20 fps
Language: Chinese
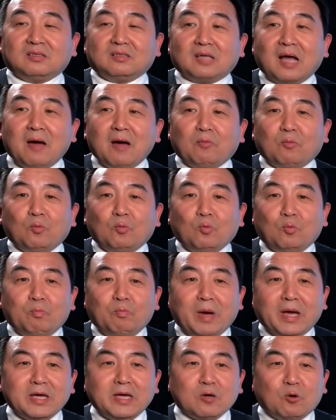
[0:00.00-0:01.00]
他
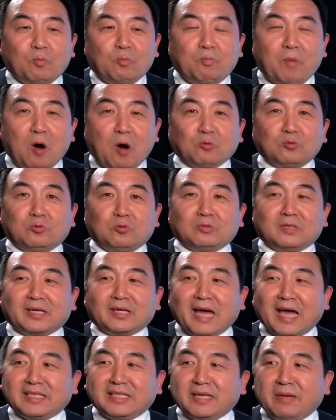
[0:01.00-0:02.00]
没有包容的
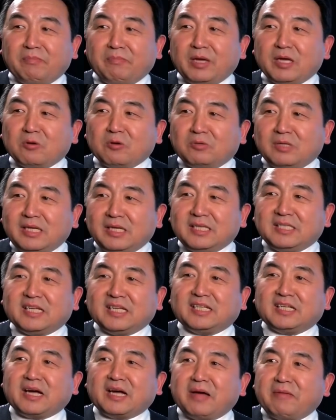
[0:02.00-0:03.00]
概念，没有理
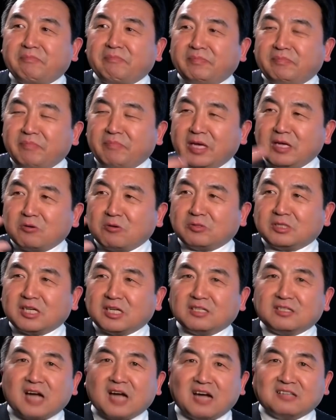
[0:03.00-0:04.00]
解的概，念，没有
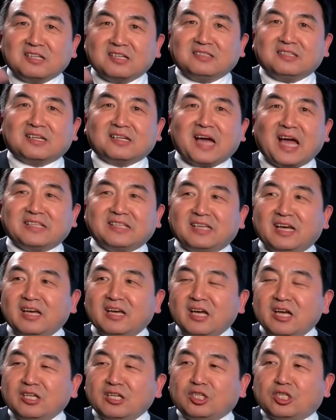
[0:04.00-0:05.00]
正常人的概念，
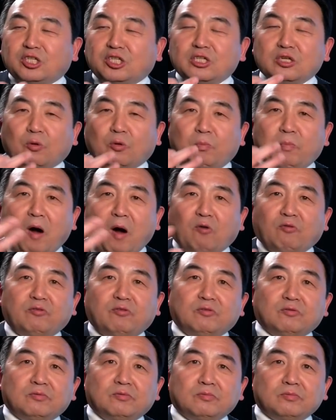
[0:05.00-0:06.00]
只有报
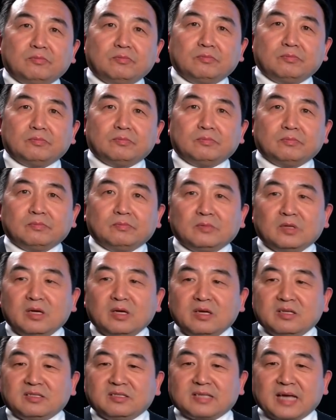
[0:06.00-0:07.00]
复。
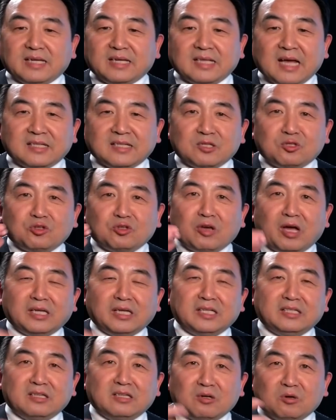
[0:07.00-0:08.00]
在他的权
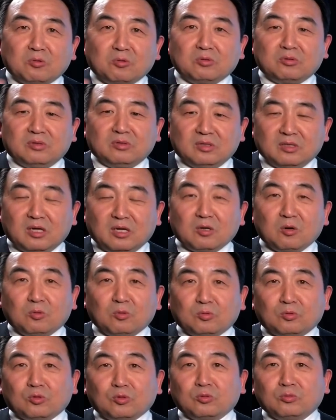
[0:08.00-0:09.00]
力能够能
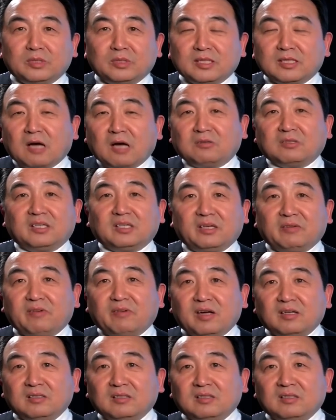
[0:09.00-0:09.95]
够触及到的地方，